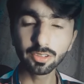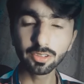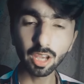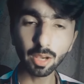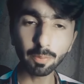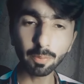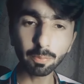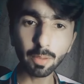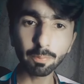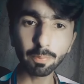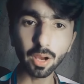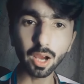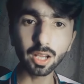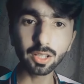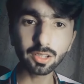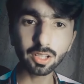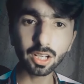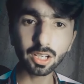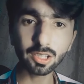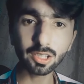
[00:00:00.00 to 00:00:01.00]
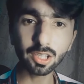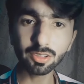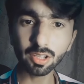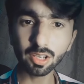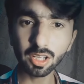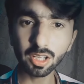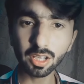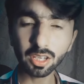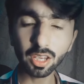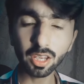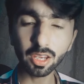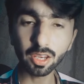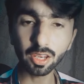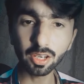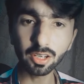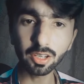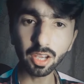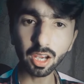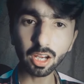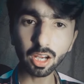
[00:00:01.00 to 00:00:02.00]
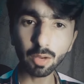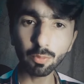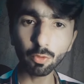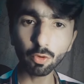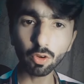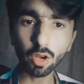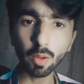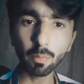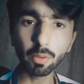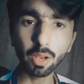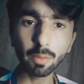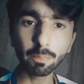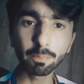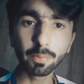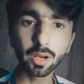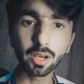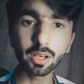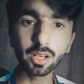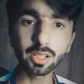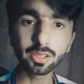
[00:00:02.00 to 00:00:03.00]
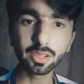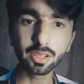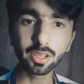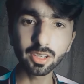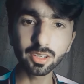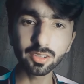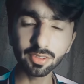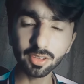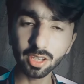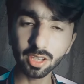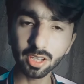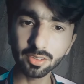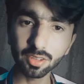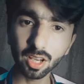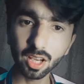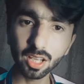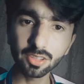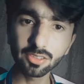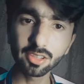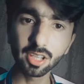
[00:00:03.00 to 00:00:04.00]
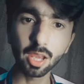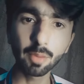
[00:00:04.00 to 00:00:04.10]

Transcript: जबकि बात करते चले कि इंडिया का मुकाबला बांग्लादेश के साथ